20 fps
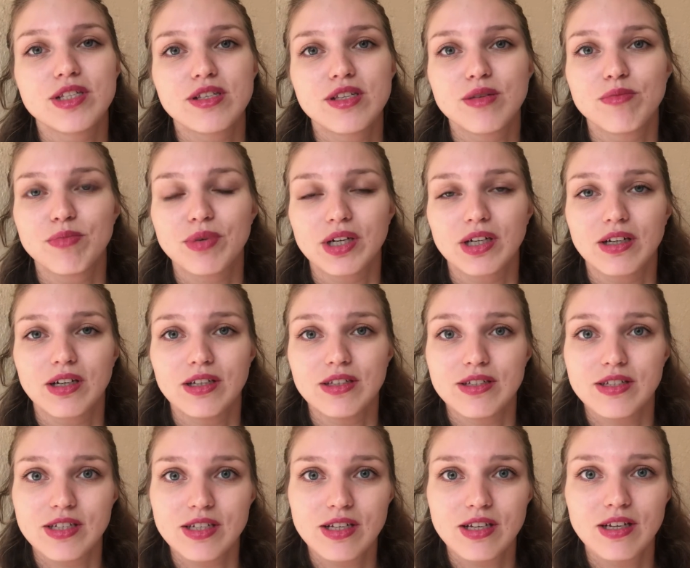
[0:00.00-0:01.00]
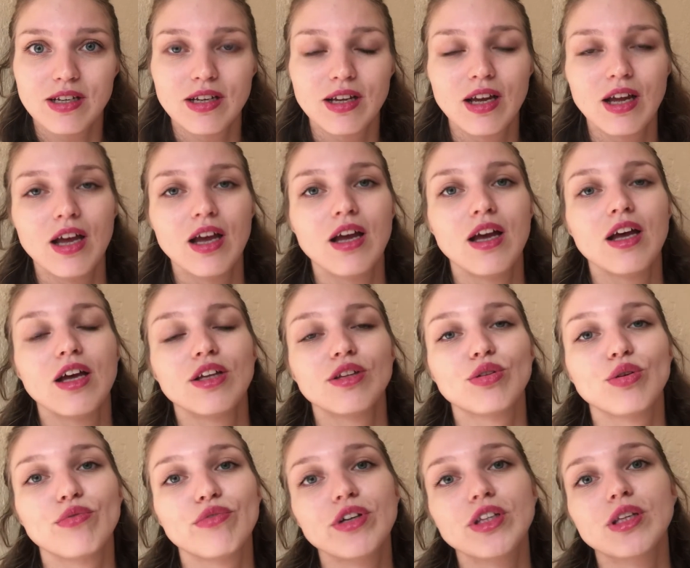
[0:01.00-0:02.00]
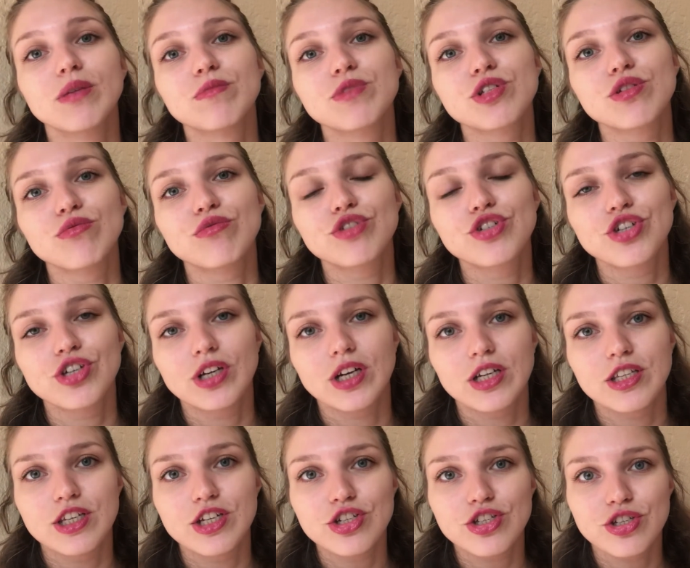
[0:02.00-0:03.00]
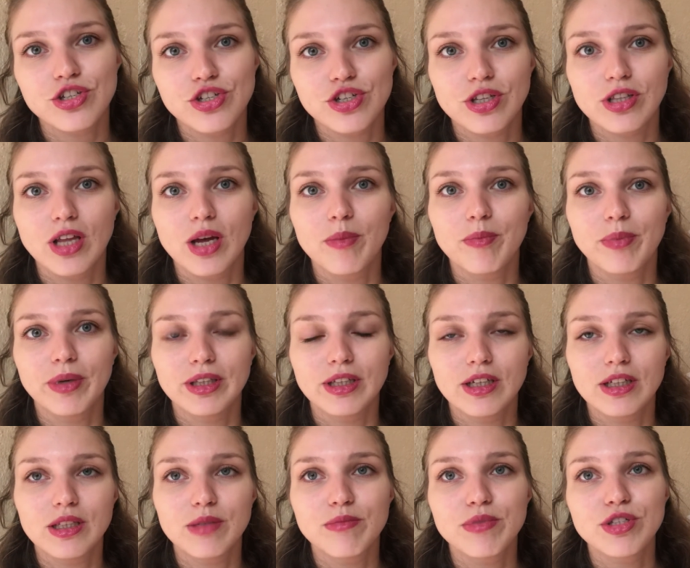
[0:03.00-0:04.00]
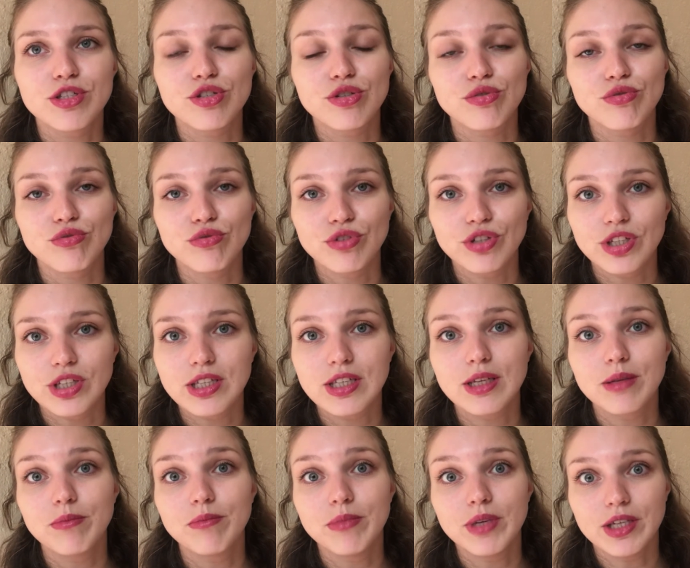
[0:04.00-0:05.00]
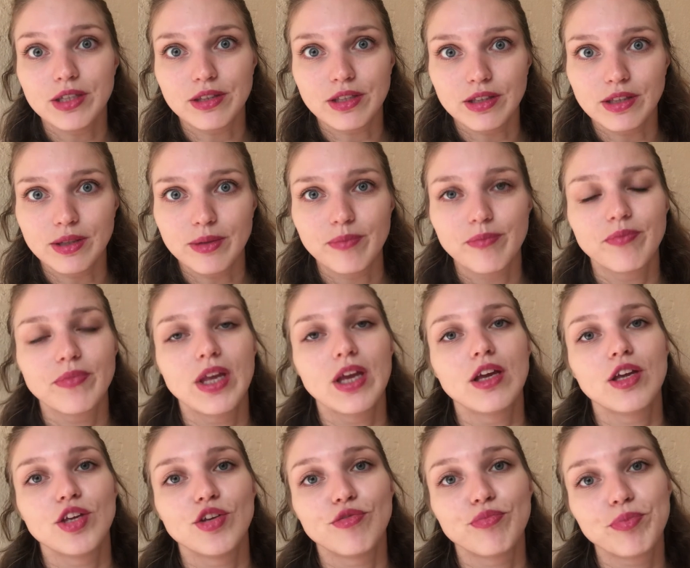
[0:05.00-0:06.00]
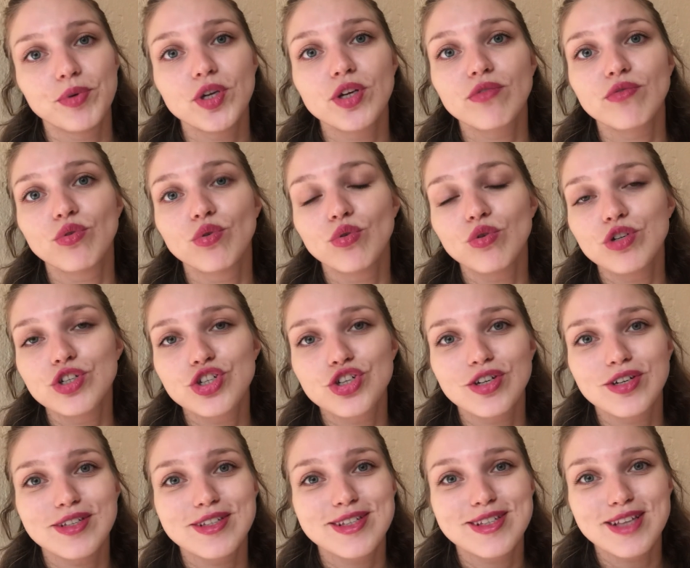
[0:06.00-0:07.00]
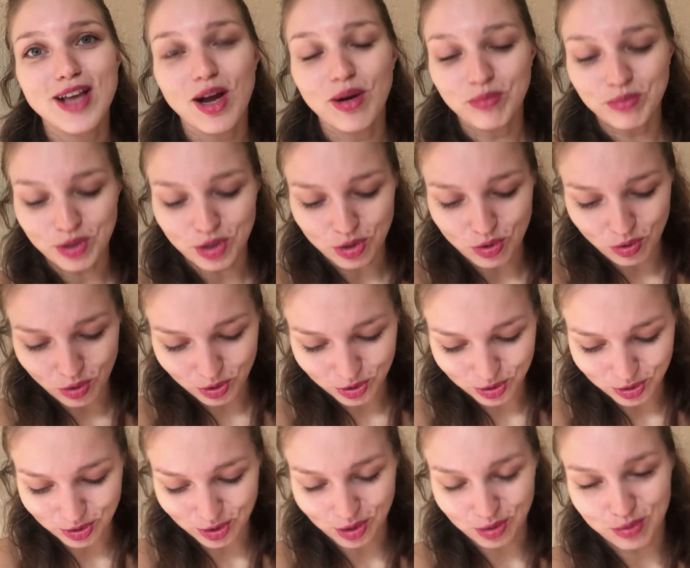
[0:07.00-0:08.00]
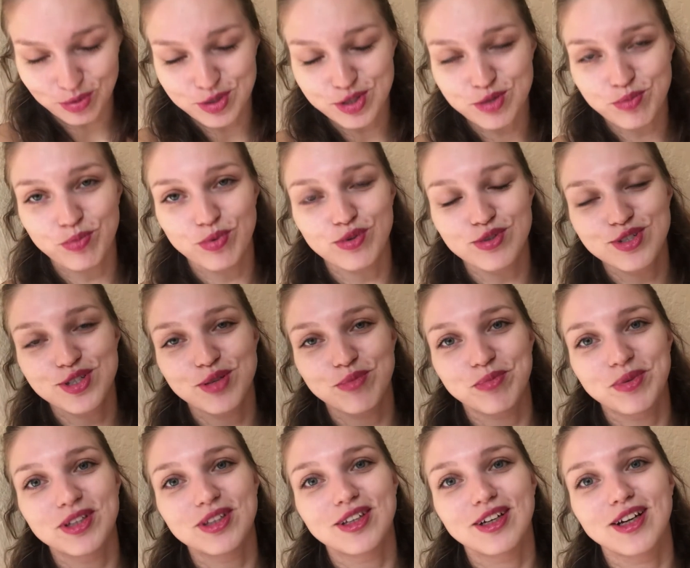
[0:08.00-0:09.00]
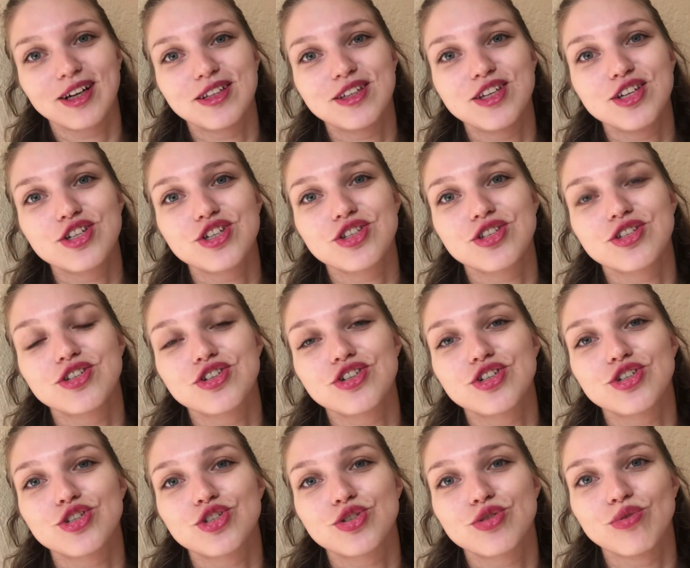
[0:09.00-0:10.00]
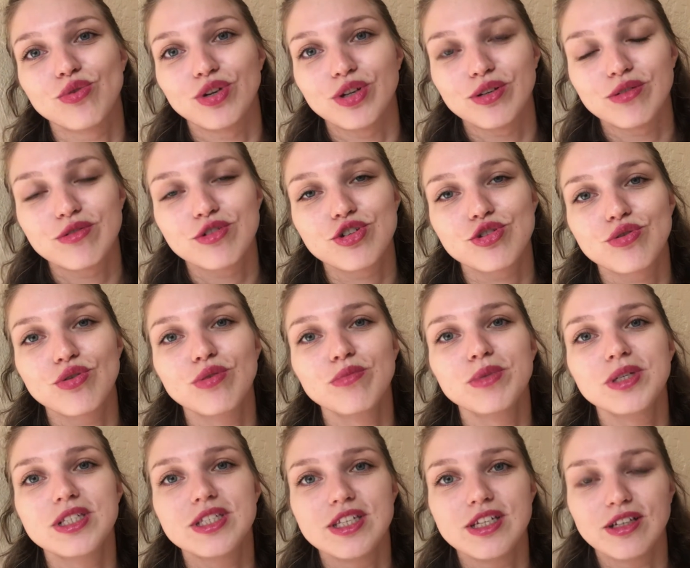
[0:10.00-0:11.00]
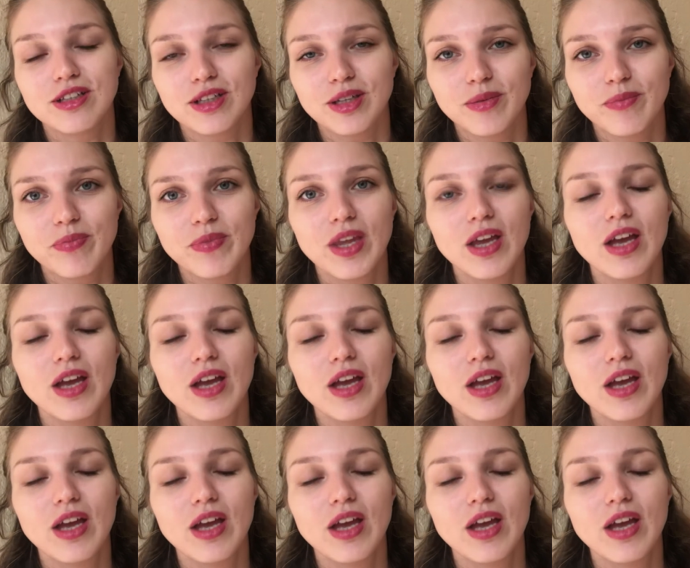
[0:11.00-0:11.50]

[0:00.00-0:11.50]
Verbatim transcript: с ним проходили, то в этом случае, конечно же, нам понадобятся другие методы. И в первую очередь самый легкий такой способ это, конечно же, соль. Что мы делаем?